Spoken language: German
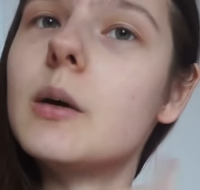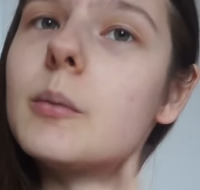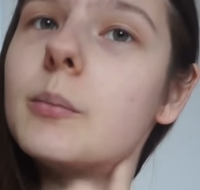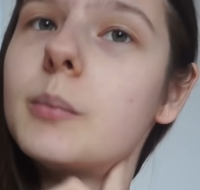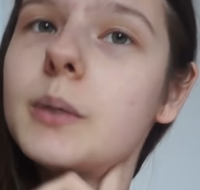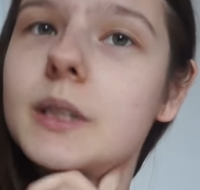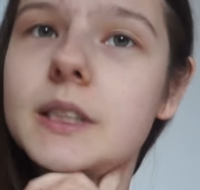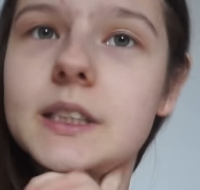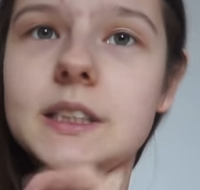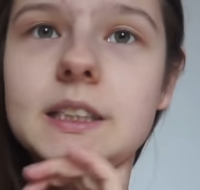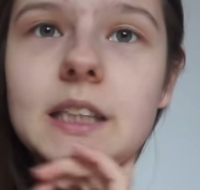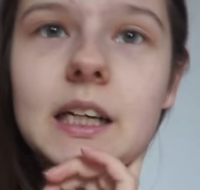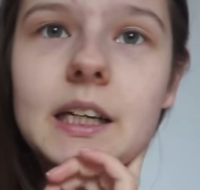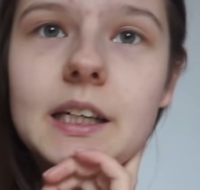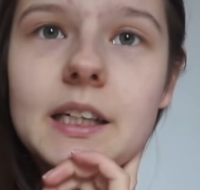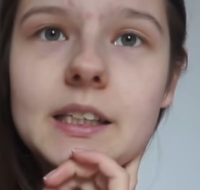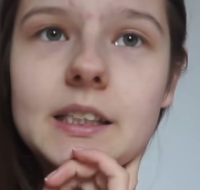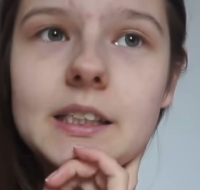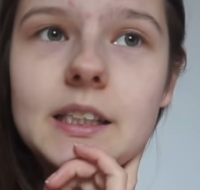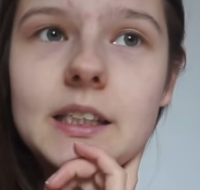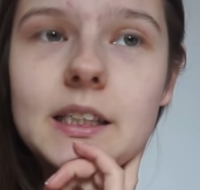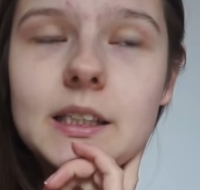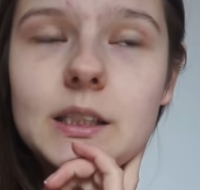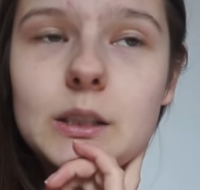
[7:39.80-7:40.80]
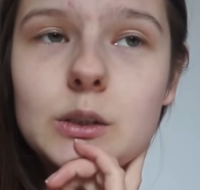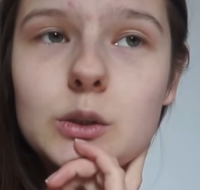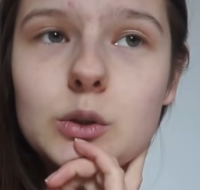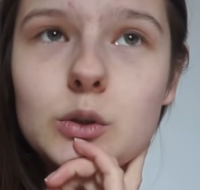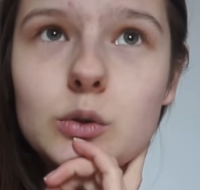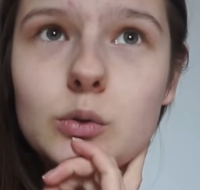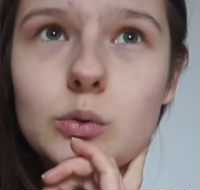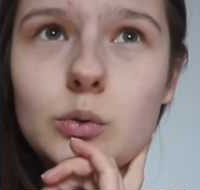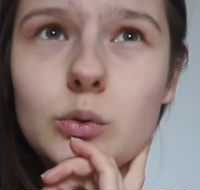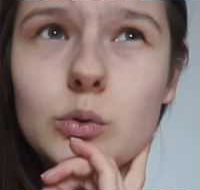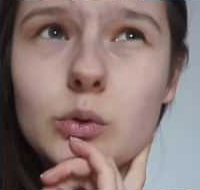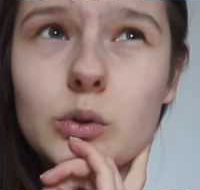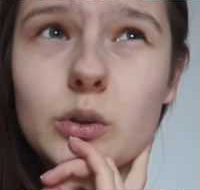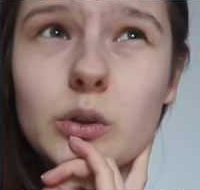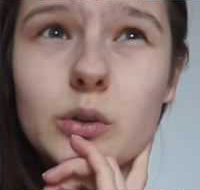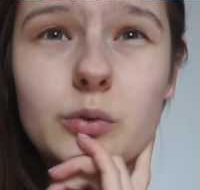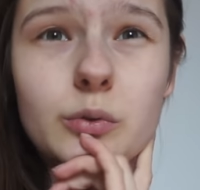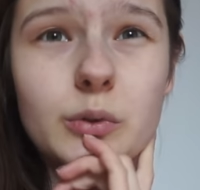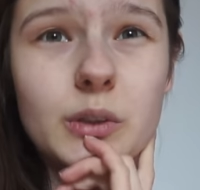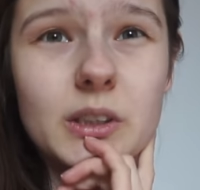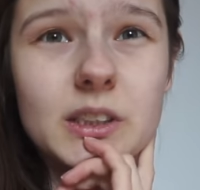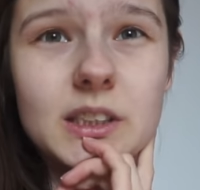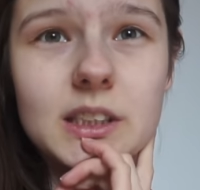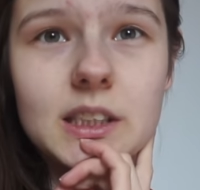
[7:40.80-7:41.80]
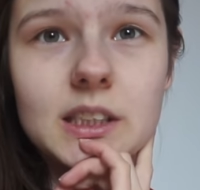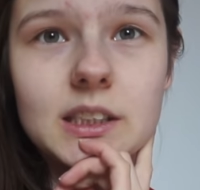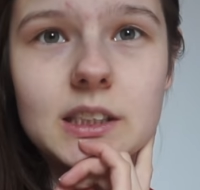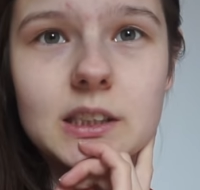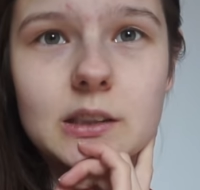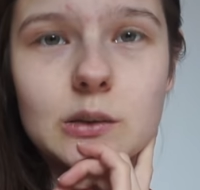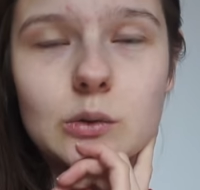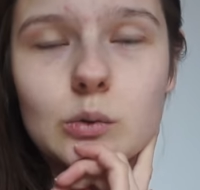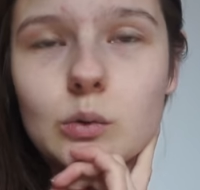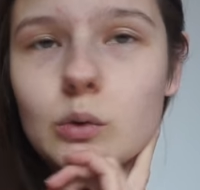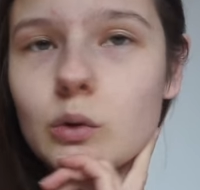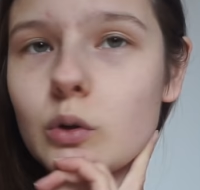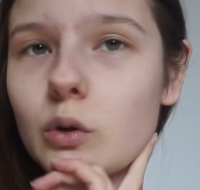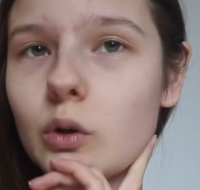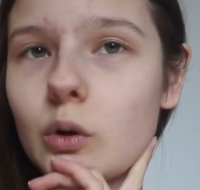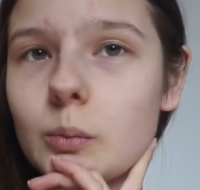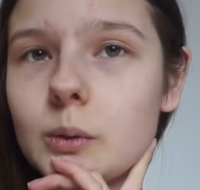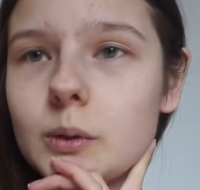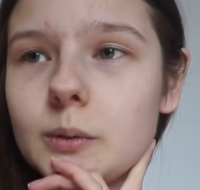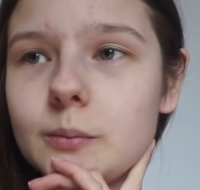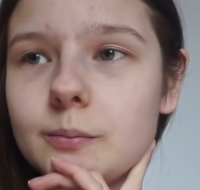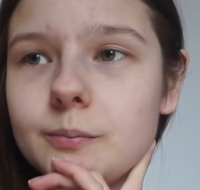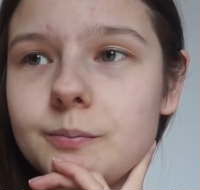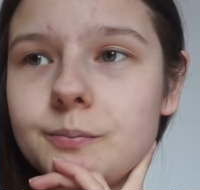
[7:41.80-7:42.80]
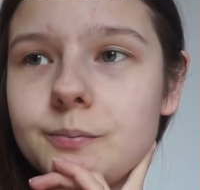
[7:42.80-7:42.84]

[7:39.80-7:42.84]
bis die anderen dann so ungefähr 16 Uhr kommen.